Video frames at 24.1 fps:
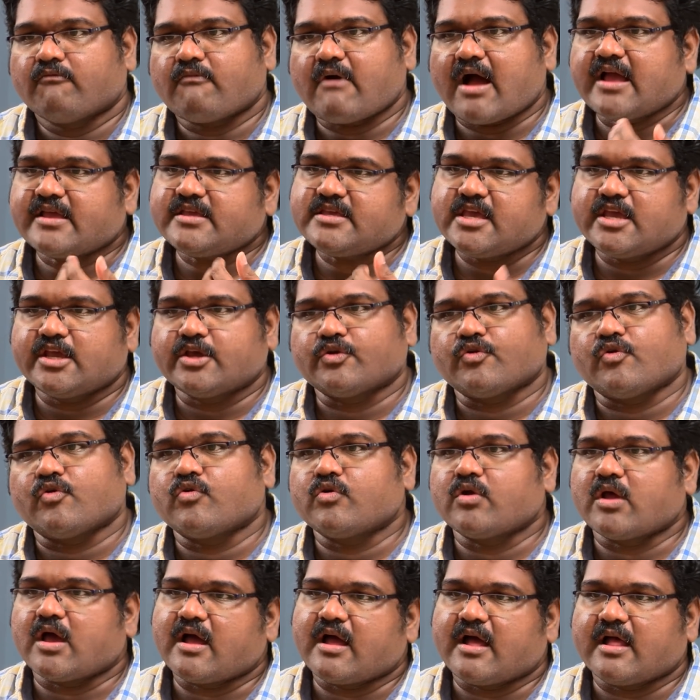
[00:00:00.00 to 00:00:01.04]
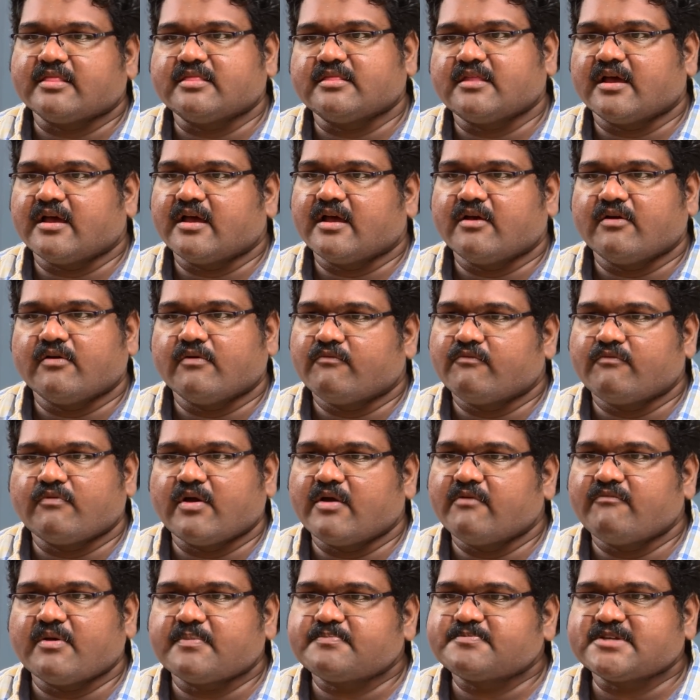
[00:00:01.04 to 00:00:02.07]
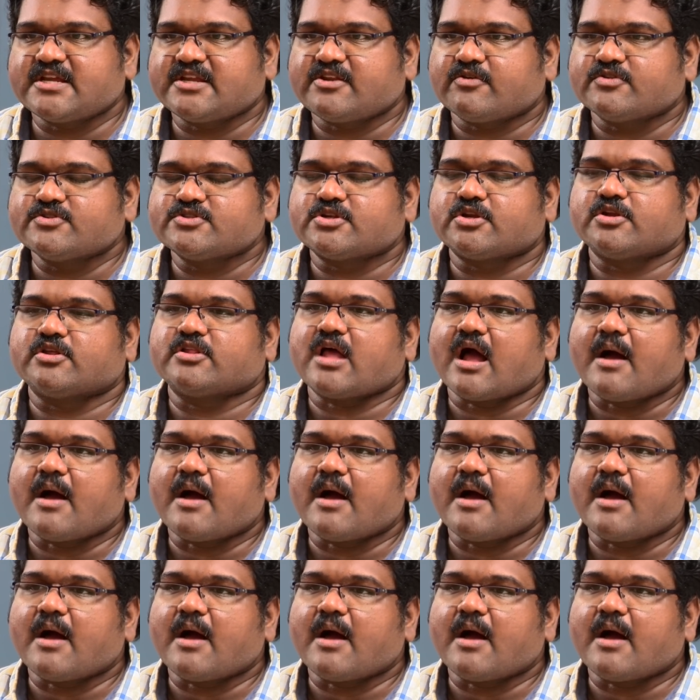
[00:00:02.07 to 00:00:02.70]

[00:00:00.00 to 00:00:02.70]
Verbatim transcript: வாங்கிக்கிறோன்னு அந்த வெப்சைட் வந்து சொல்லுது